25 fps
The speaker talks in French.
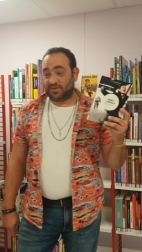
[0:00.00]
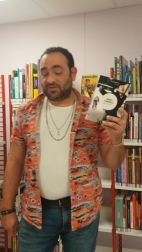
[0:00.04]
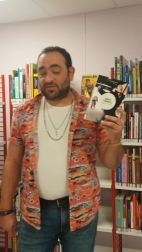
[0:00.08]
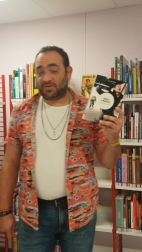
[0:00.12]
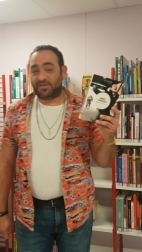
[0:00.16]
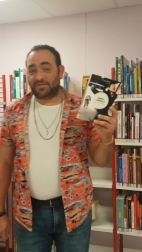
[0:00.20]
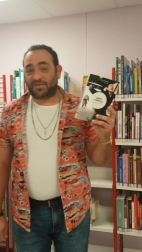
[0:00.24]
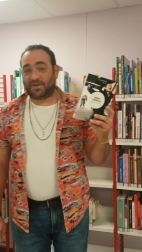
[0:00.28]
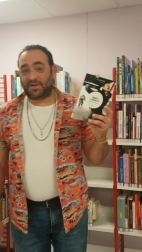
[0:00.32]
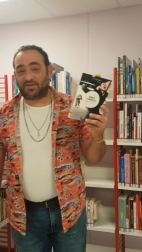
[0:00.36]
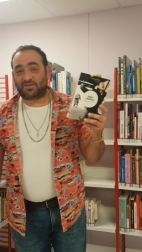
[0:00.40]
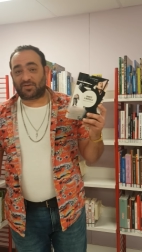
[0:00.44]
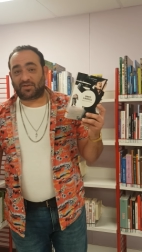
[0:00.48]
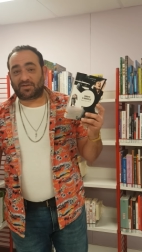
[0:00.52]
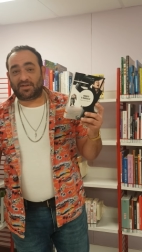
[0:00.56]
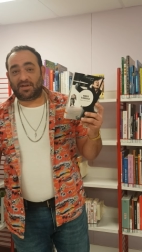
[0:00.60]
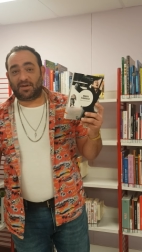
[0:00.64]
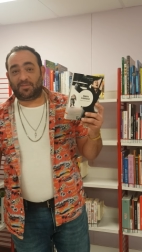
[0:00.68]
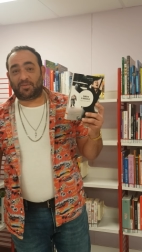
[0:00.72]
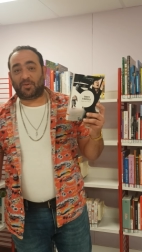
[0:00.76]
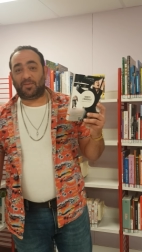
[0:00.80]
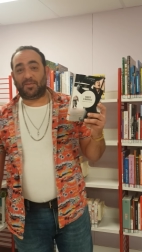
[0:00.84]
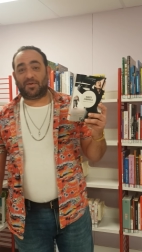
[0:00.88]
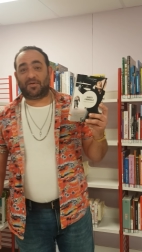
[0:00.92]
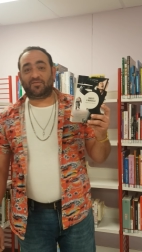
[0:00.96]
Ce livre est sorti
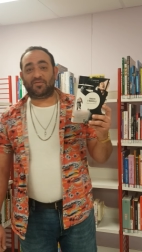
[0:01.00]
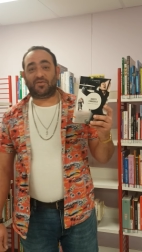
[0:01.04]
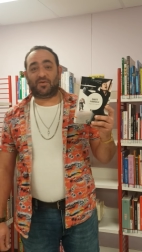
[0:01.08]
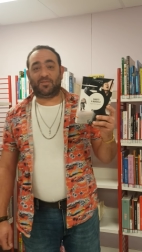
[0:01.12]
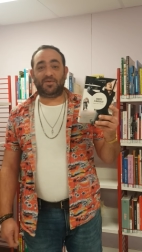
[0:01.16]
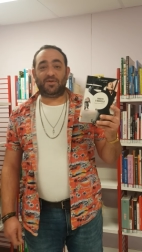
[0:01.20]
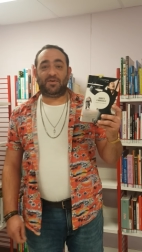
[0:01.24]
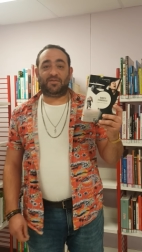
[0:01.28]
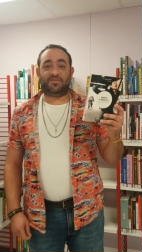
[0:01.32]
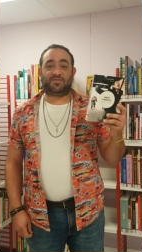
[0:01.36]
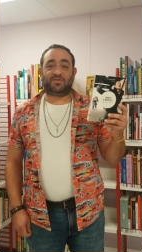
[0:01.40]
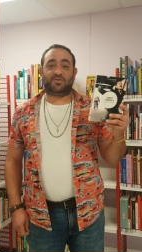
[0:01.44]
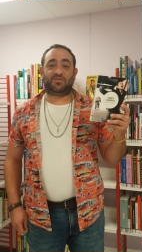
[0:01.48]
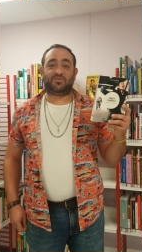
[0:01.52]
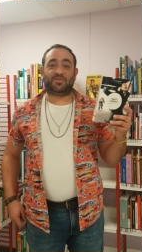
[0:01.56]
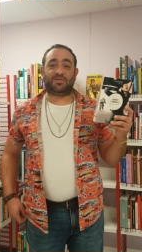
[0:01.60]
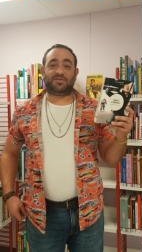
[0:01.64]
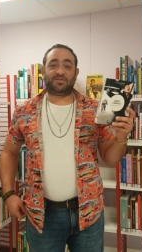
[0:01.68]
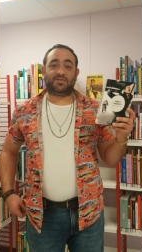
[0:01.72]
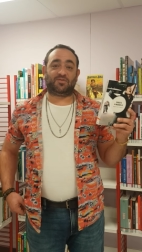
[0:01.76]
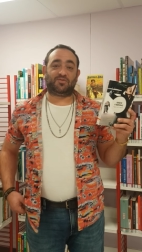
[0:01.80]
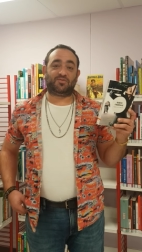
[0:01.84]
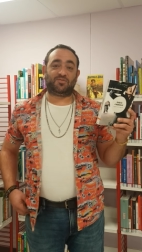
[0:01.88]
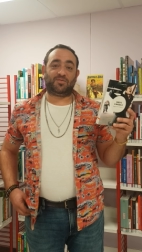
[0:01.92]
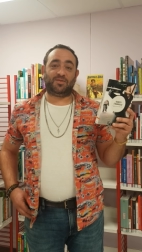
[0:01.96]
la première fois en
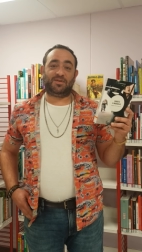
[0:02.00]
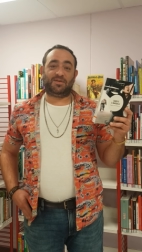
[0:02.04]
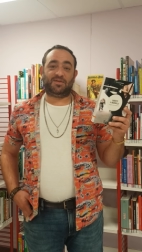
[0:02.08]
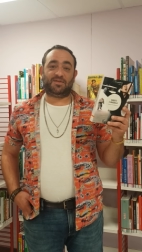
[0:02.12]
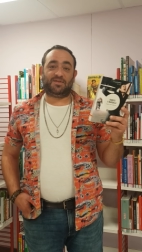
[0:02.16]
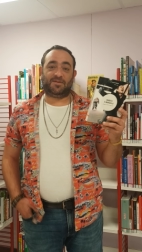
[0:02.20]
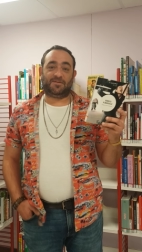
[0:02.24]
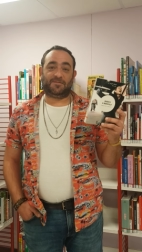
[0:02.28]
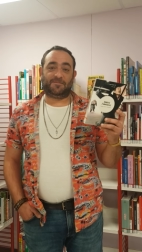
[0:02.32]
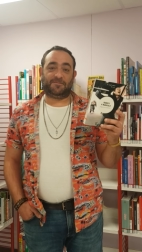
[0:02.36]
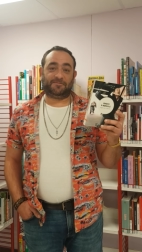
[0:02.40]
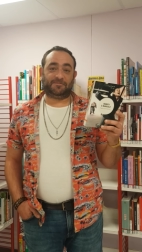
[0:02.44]
1968.